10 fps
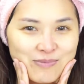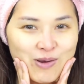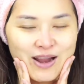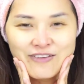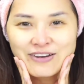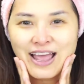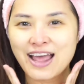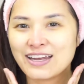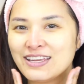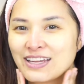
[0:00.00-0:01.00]
บร้อยแล้วนะคะ
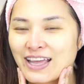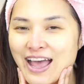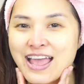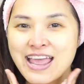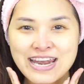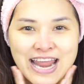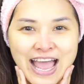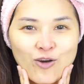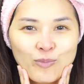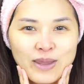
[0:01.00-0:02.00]
นี่นะคะ หน้า
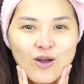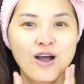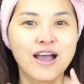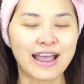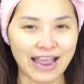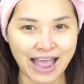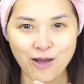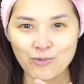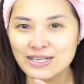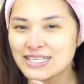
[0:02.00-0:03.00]
ของเมย์ก็ขาว
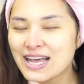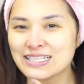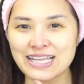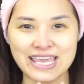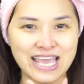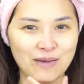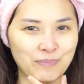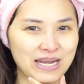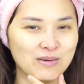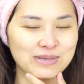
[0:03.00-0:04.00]
กระจ่างใสอย่างเป็
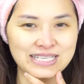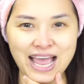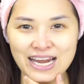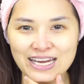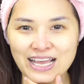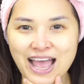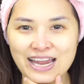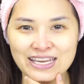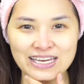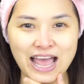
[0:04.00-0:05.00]
นธรรมชาติเลยนะคะ
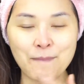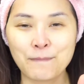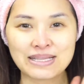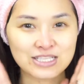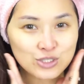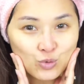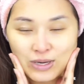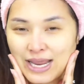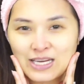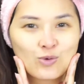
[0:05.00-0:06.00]
นี่นะคะ เป็นสูตร
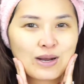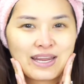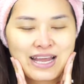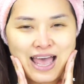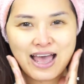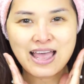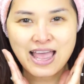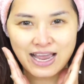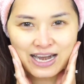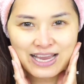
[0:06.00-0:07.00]
เร่งด่วนเลยนะคะ
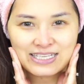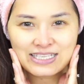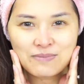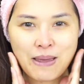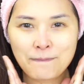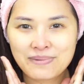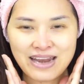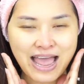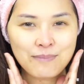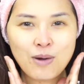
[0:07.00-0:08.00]
ใครที่แบบห
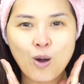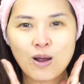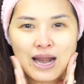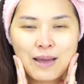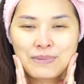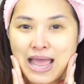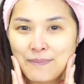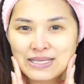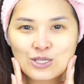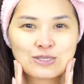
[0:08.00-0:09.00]
น้าหมองคล้ำหน้า
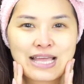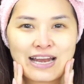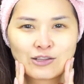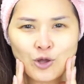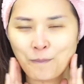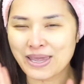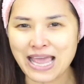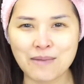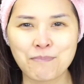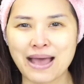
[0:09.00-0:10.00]
ไม่สดใสแล้วต้องไปงา
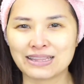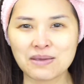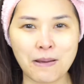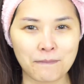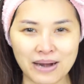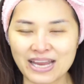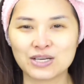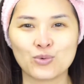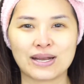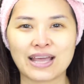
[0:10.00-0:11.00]
นปาร์ตี้แบบเร่ง
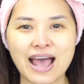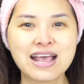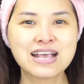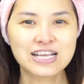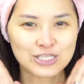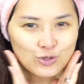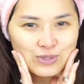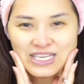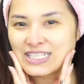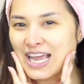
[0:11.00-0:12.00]
ด่วนนะคะ สูตร
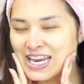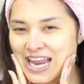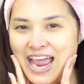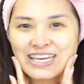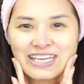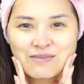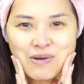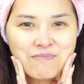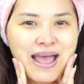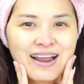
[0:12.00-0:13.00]
นี้ใช้ได้ดี
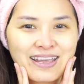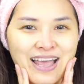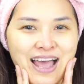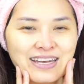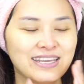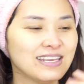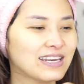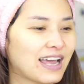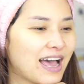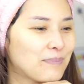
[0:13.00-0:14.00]
มากๆเลยค่ะนี่
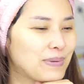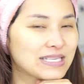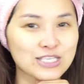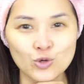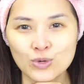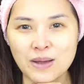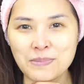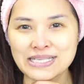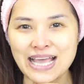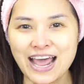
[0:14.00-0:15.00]
นะคะ เป็นสูตรธรรม
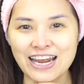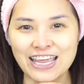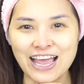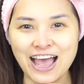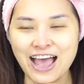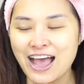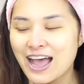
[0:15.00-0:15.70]
ชาติเลยค่ะ